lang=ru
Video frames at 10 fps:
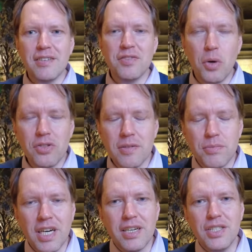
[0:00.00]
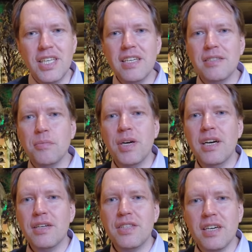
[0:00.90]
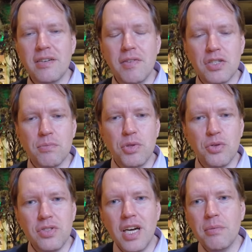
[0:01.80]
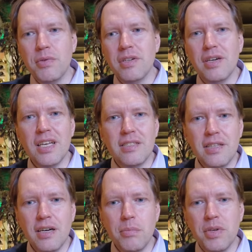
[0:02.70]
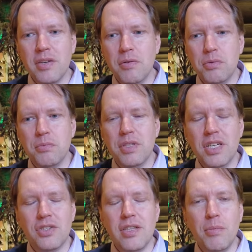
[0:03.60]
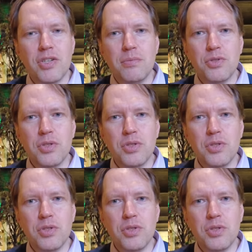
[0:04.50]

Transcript: взрослым, так и детям, так и вашим друзьям, э, гостям и, в общем-то, даже домашним